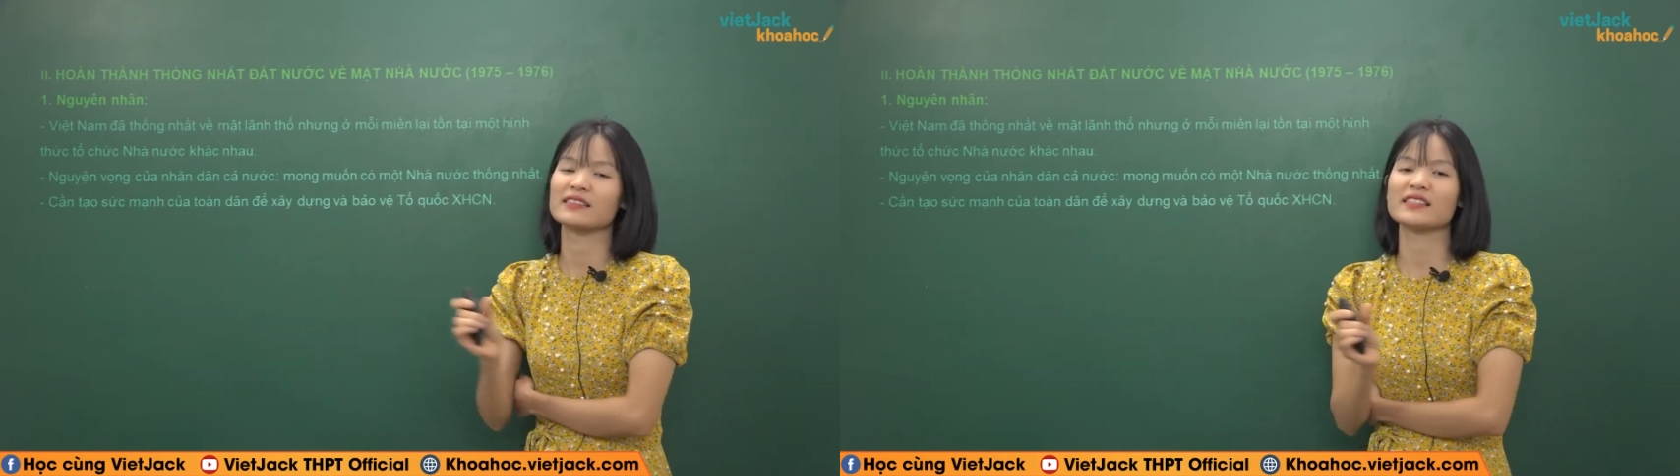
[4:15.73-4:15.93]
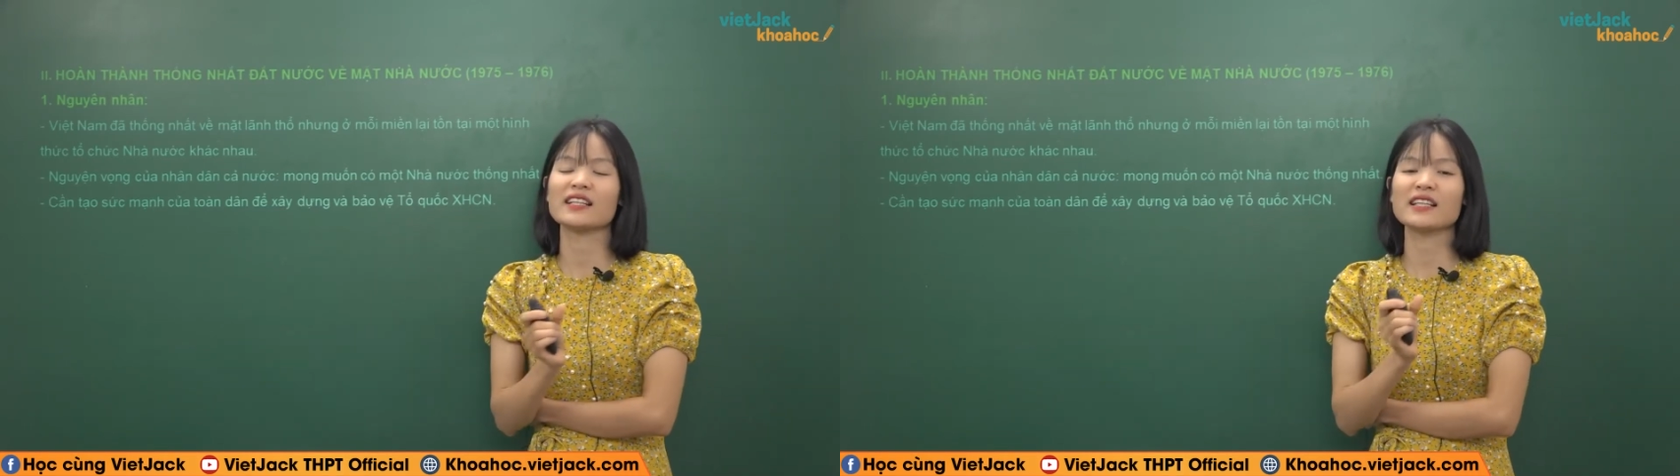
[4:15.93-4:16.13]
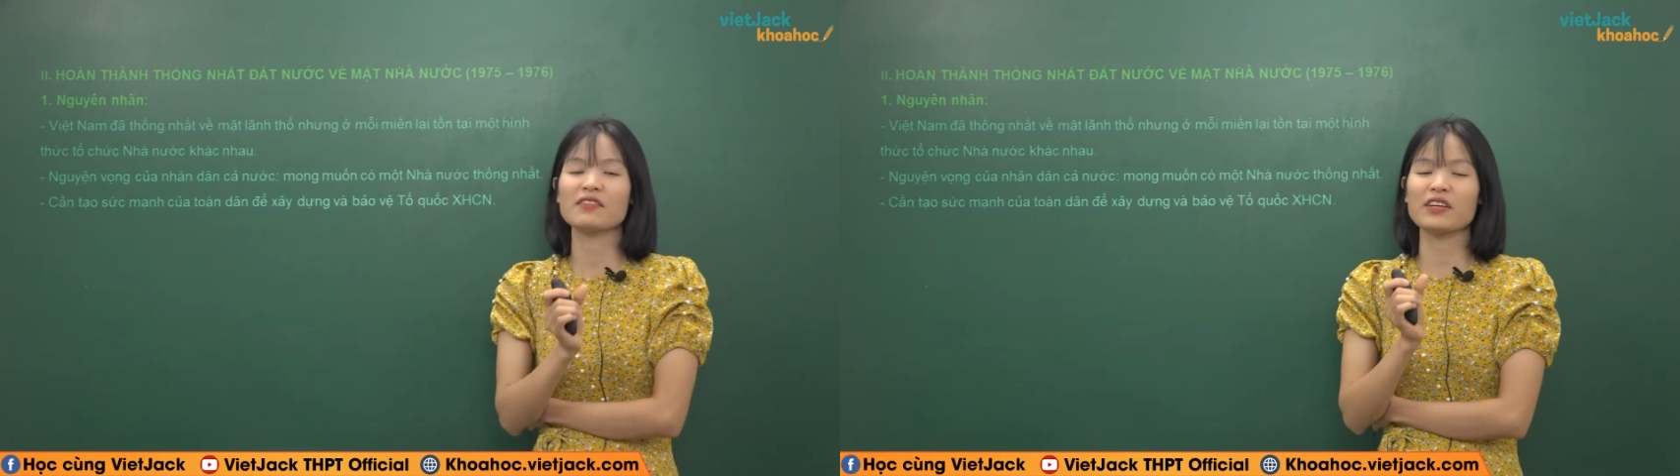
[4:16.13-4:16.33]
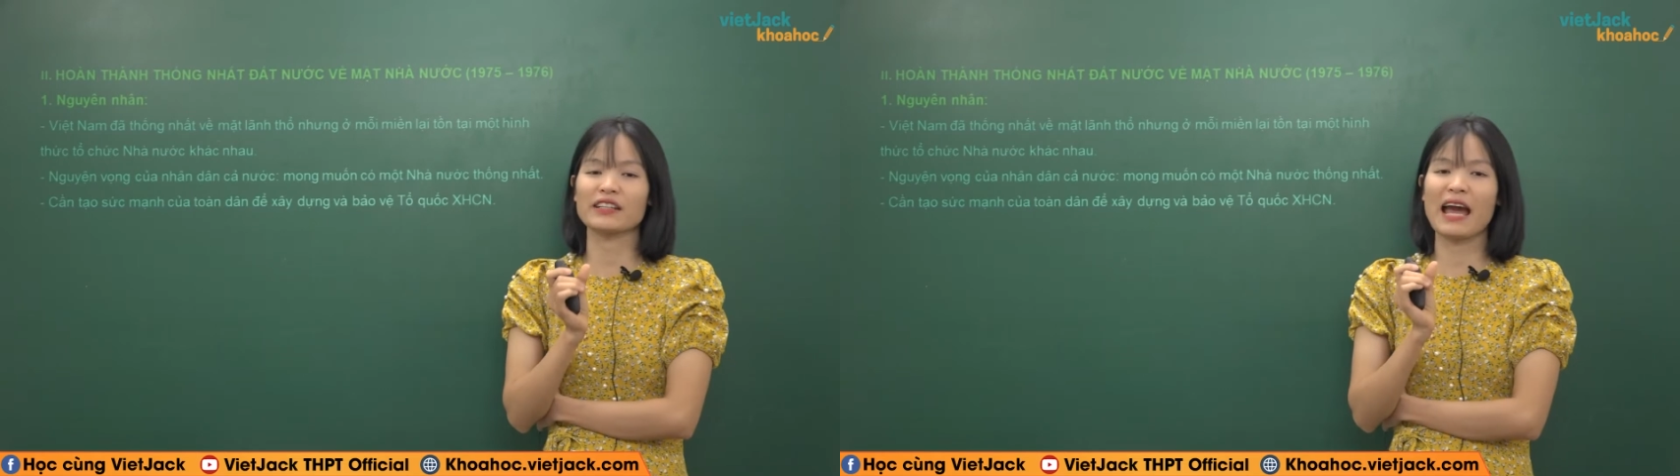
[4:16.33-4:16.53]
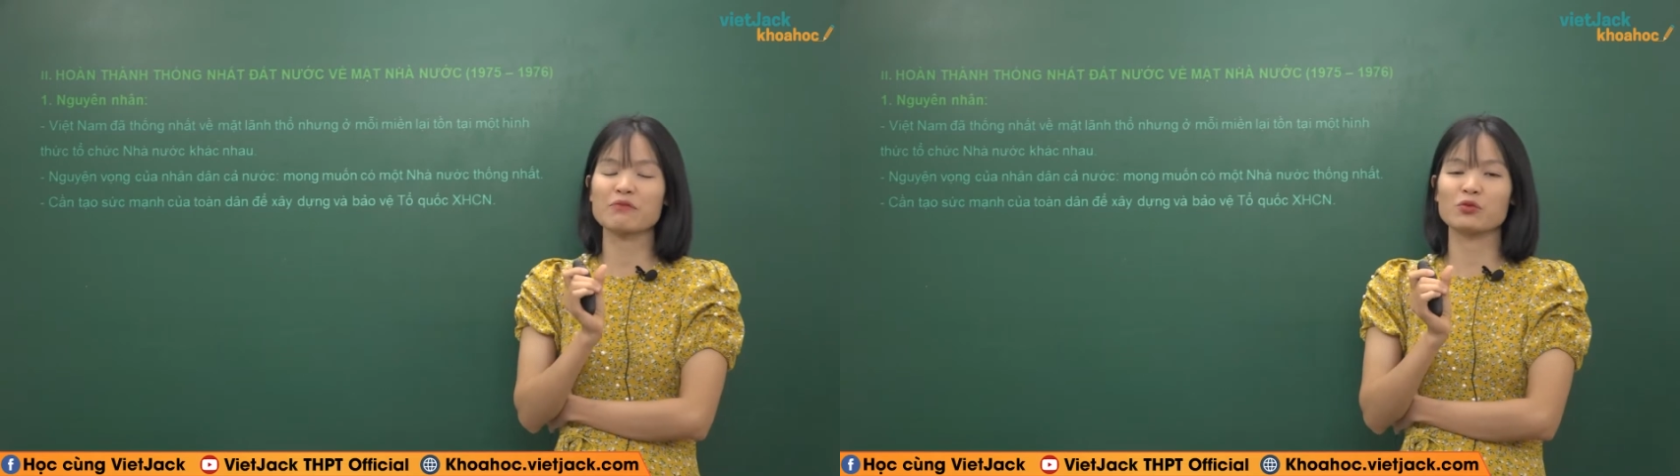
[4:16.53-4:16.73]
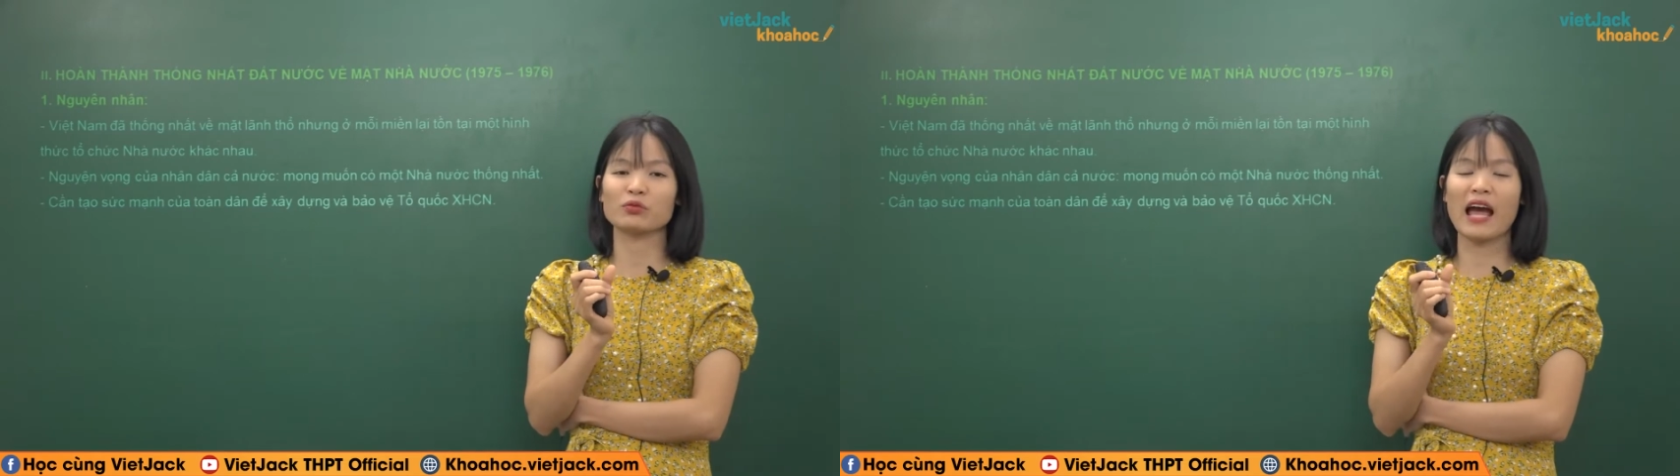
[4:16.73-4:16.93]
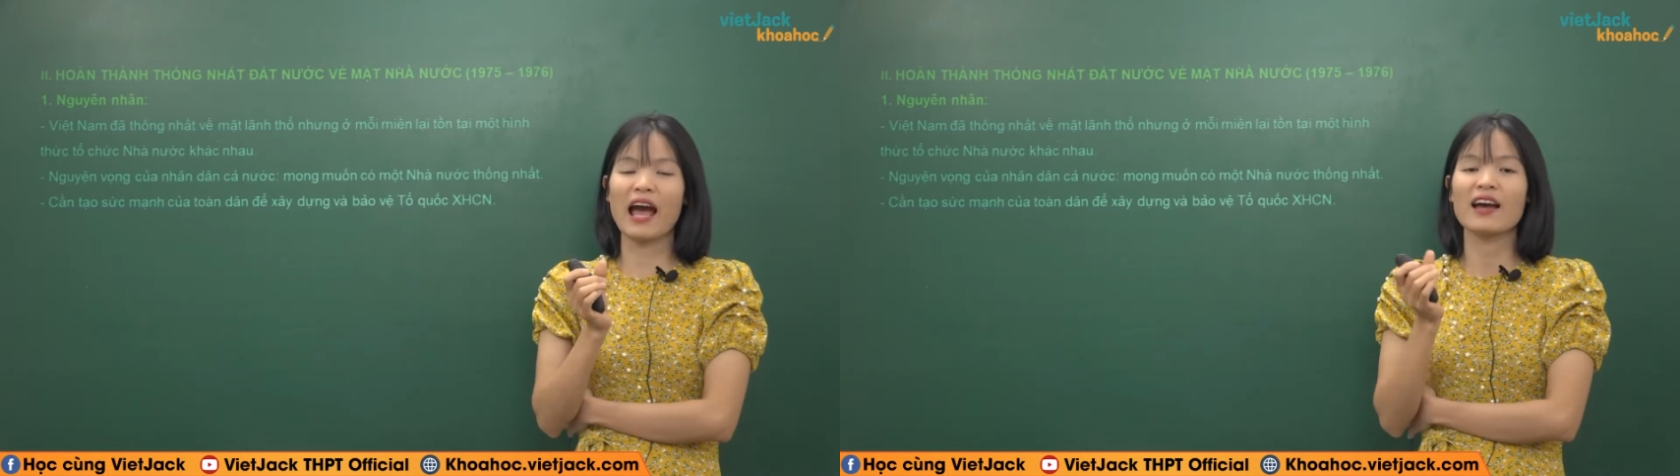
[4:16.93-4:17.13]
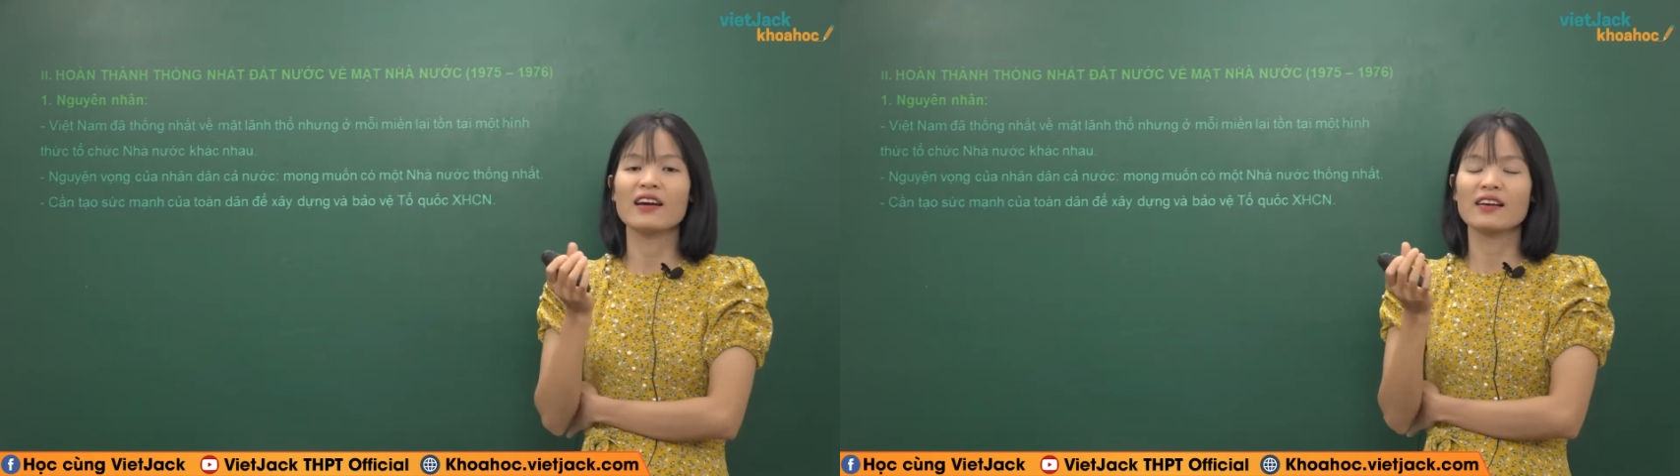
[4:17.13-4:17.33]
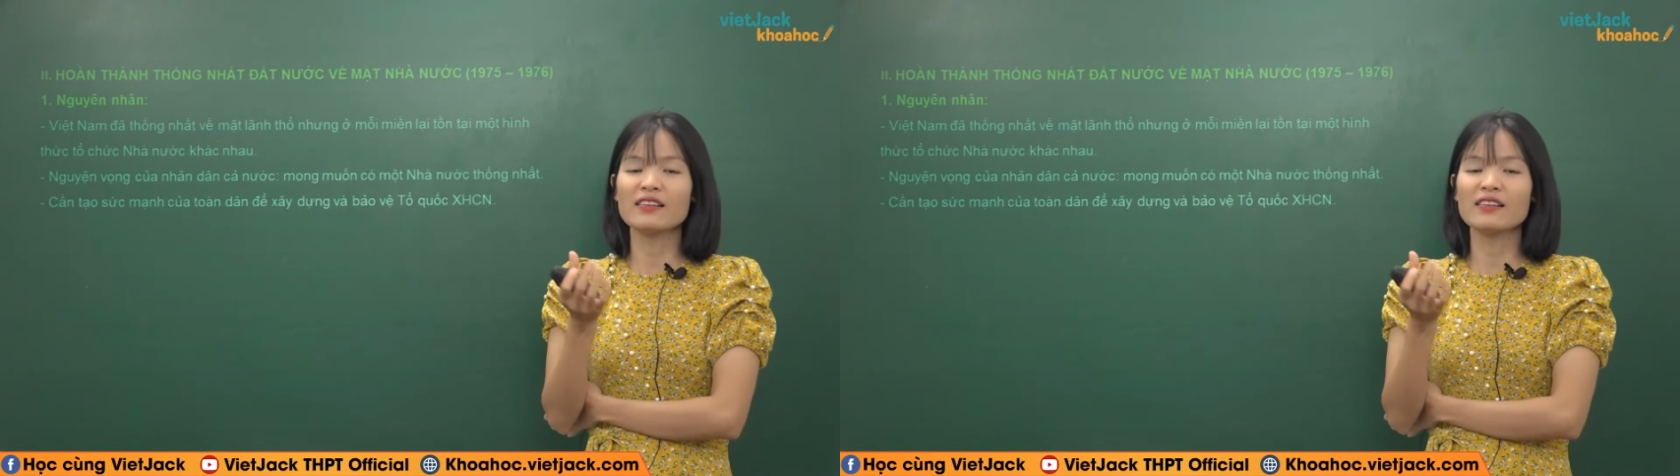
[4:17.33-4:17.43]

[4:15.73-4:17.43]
nhân dân Việt Nam chúng ta